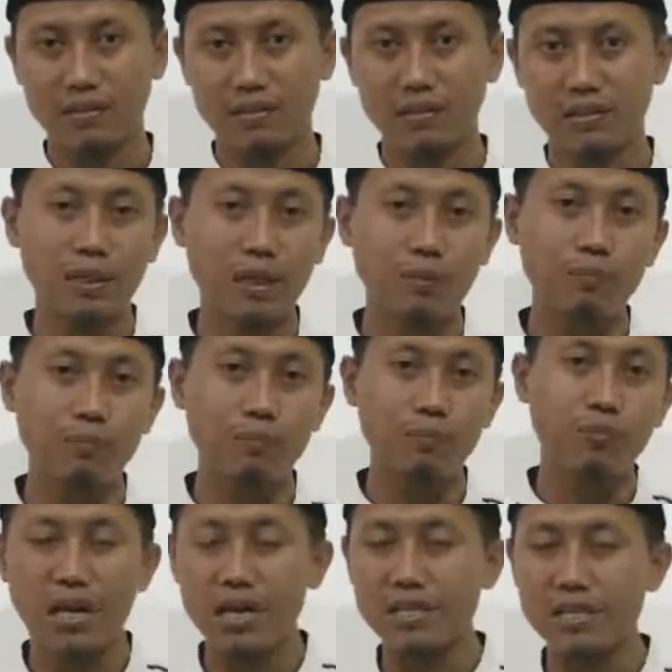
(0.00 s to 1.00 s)
Dan mereka
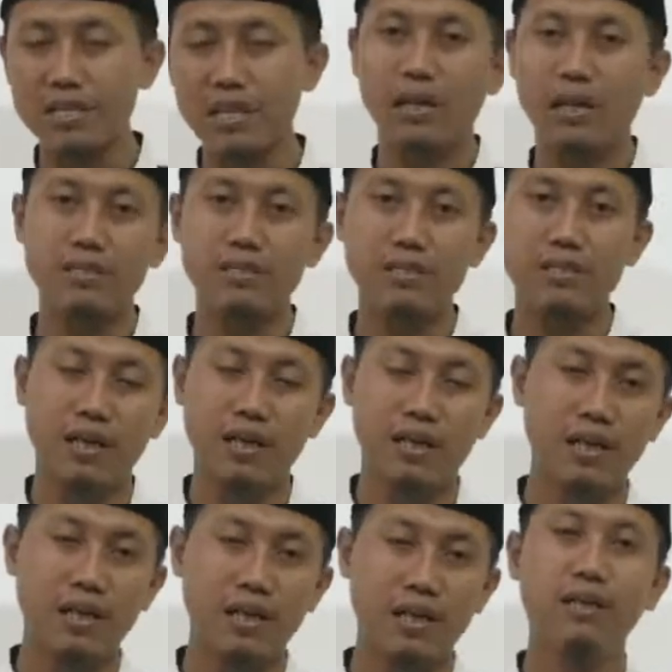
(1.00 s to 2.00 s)
punya alasan-alasan
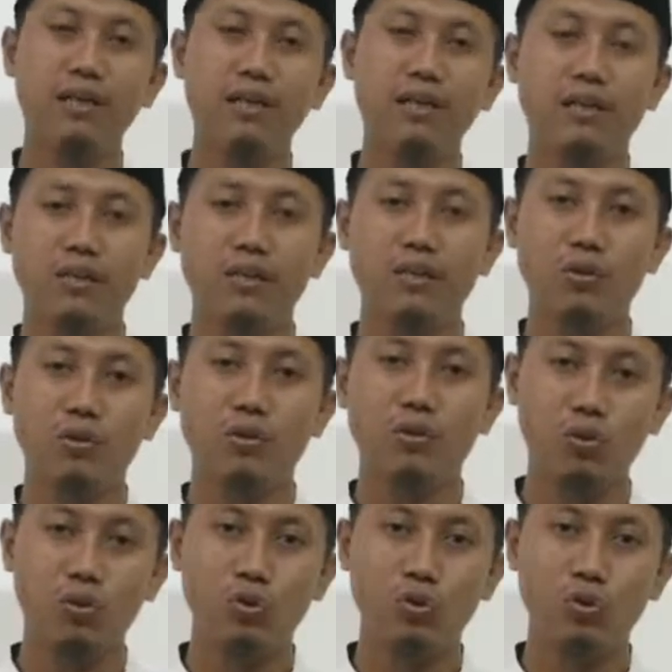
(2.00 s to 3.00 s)
yang lain
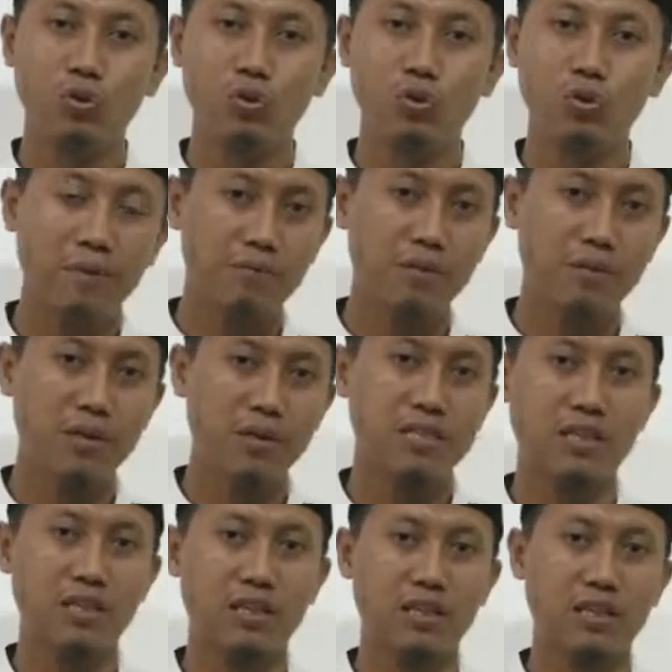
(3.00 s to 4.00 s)
untuk membela
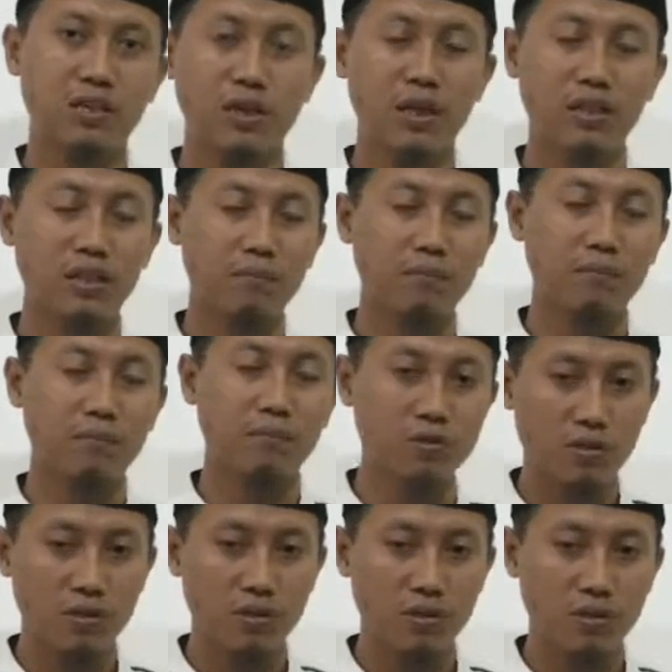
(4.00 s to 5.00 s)
bahasanya itu bukan
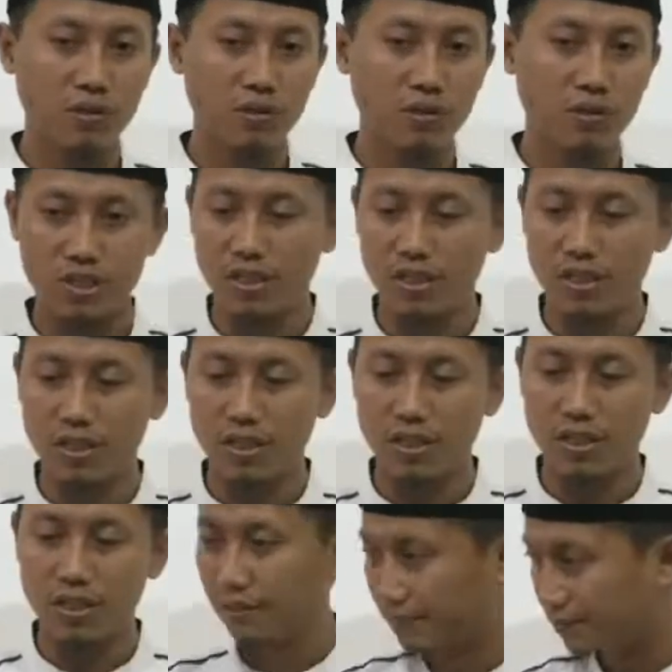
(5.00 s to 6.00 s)
termasuk
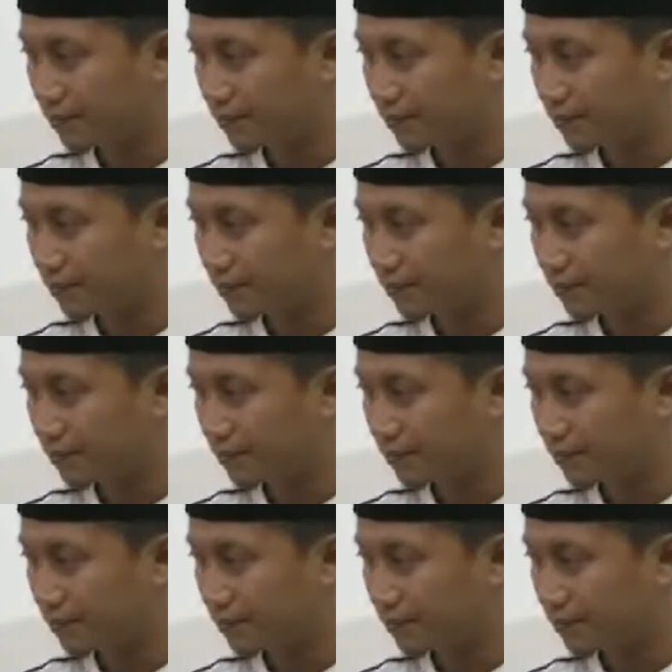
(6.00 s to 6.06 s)
kesyirikan.